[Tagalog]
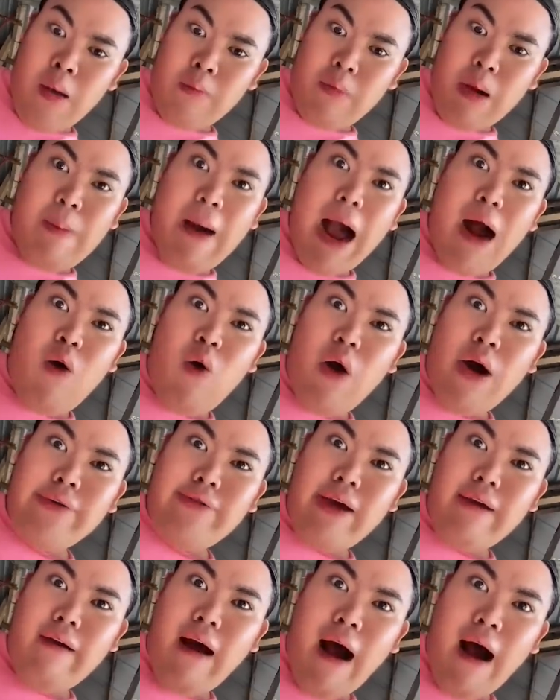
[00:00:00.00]
Babae ka
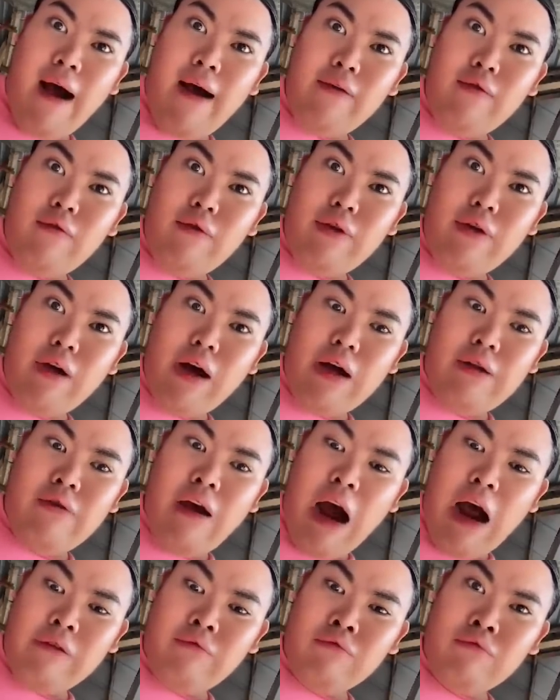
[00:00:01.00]
dyan ha? Ah. Ano ba yung
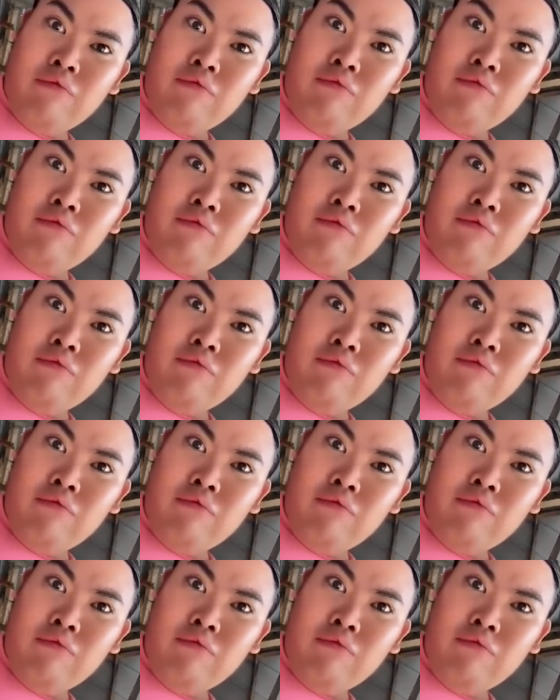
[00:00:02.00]
ganyan?